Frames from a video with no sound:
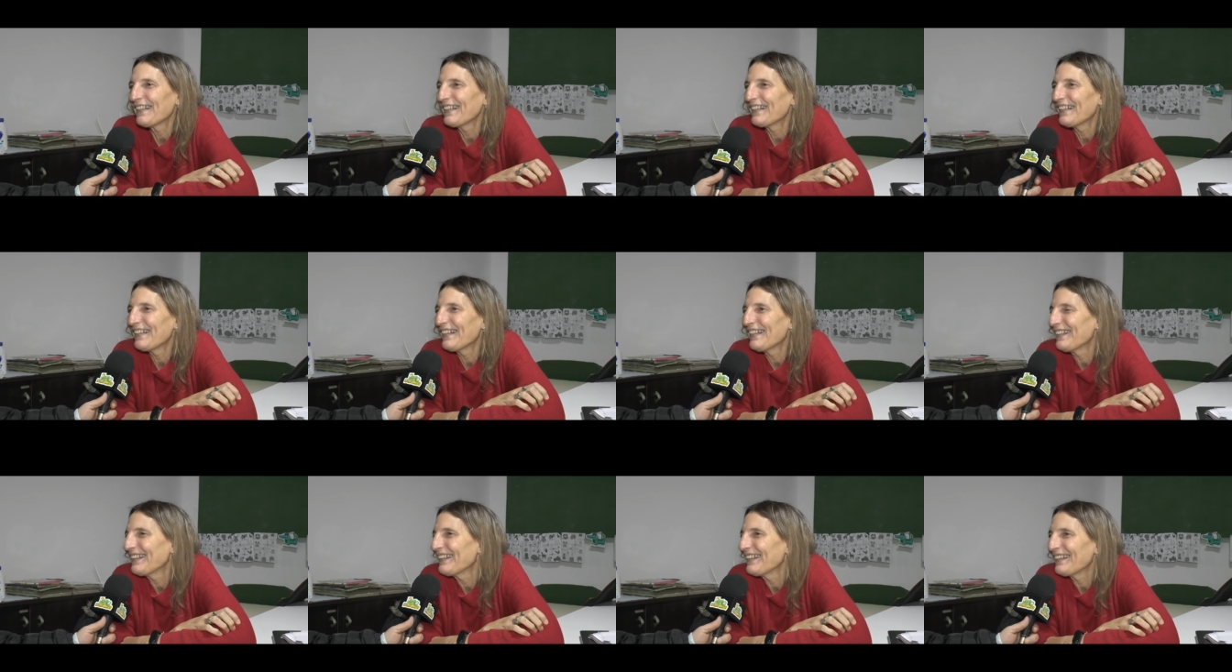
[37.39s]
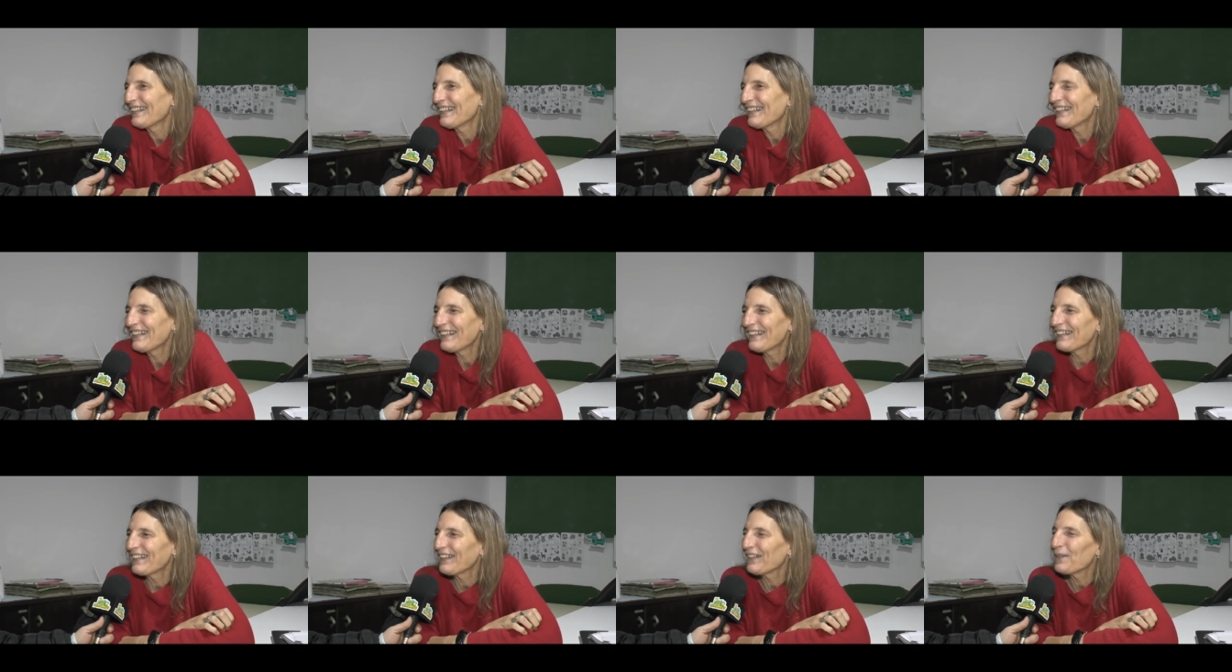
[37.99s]
de,
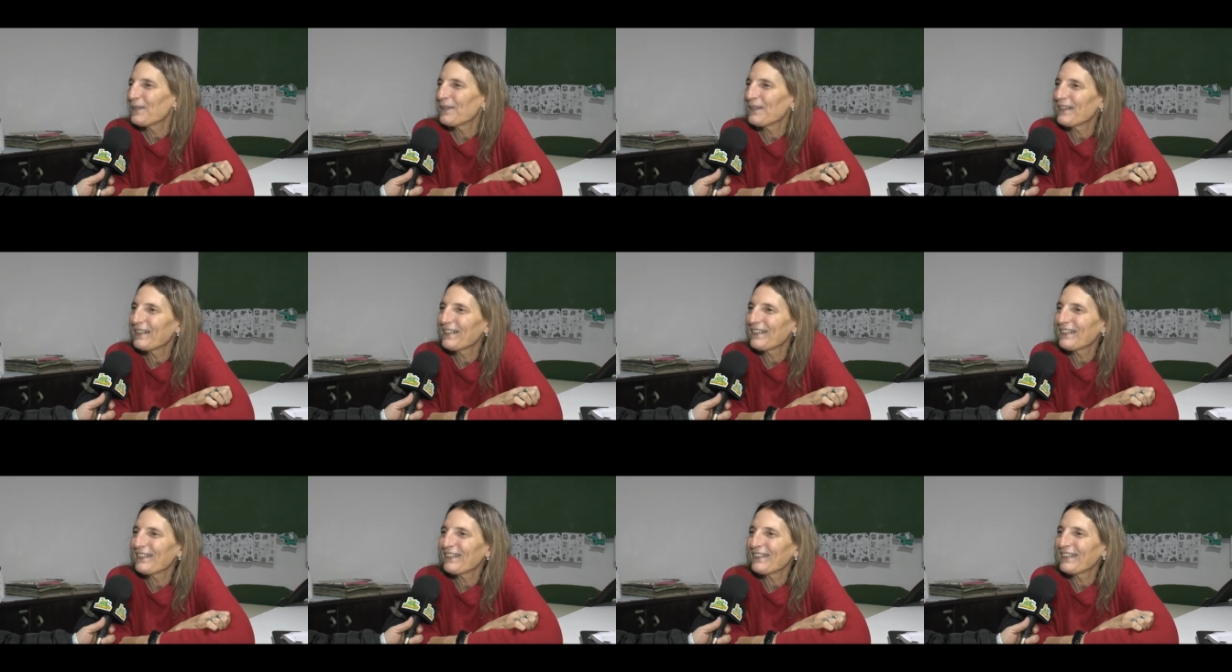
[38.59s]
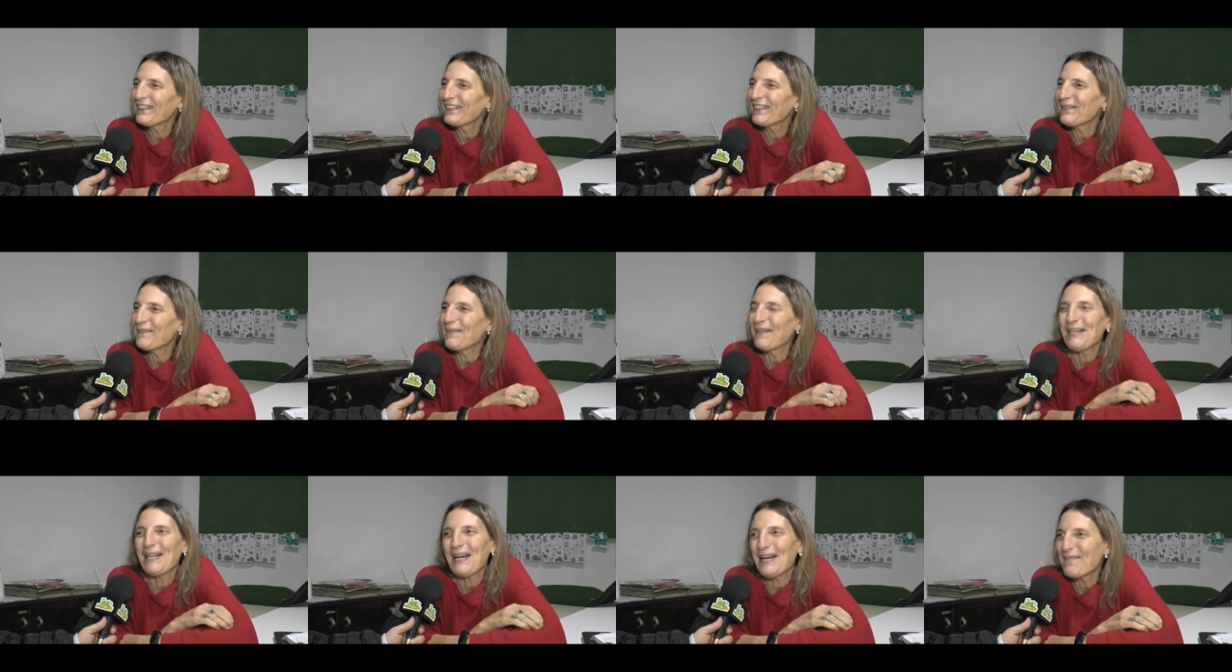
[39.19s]
tener este encuentro, te
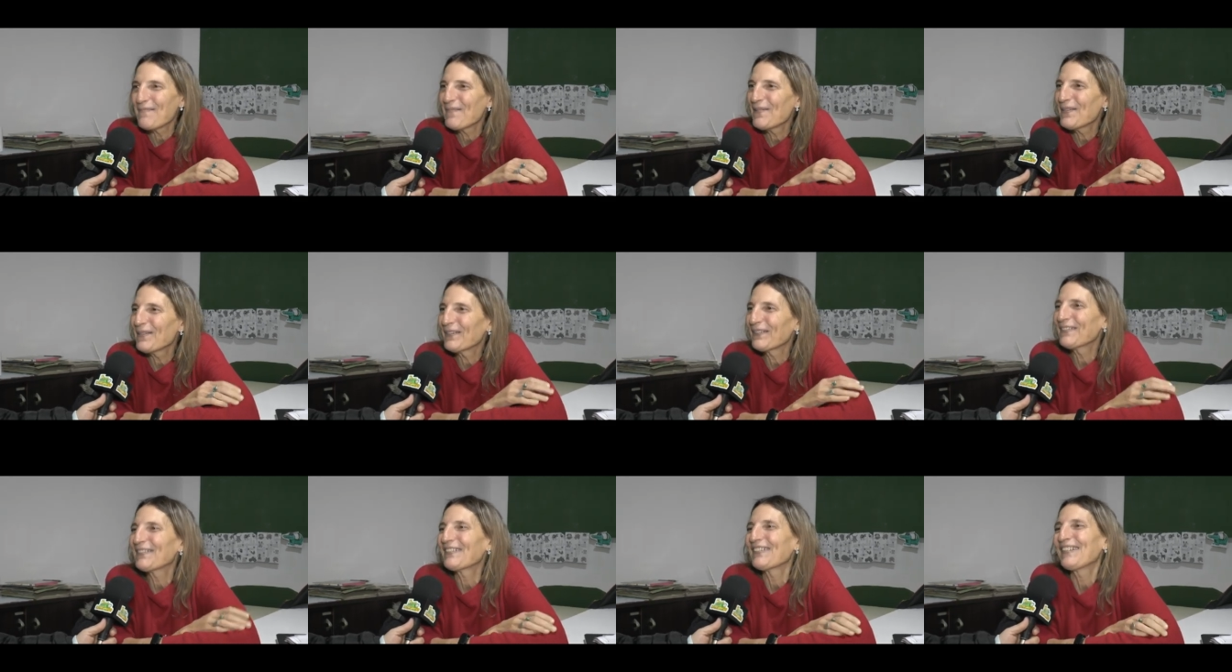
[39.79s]
esperamos,